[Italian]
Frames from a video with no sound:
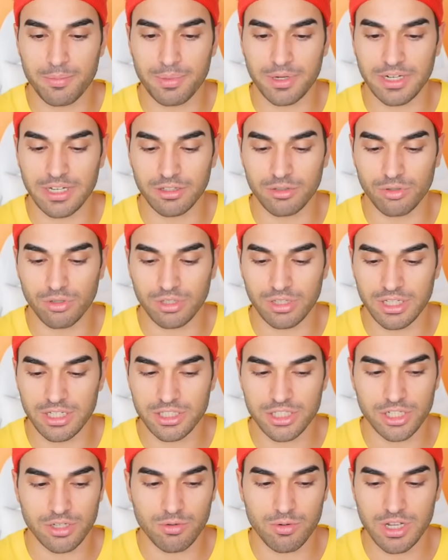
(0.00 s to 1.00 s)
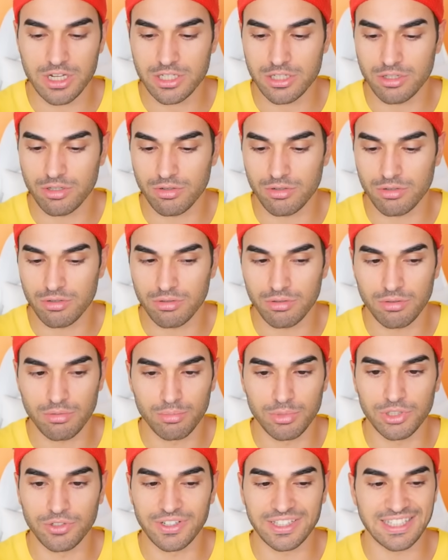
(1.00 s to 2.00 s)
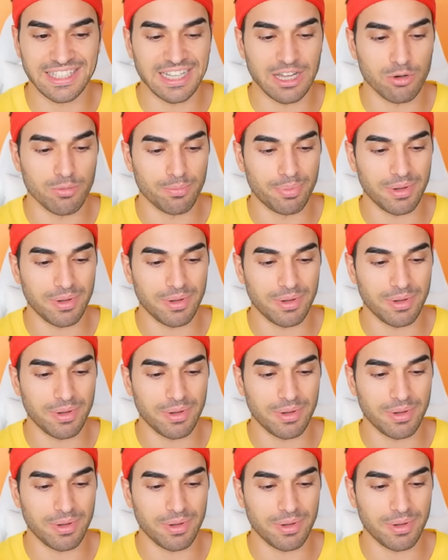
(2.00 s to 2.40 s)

perché tornei c'è questo Mi dovete dare un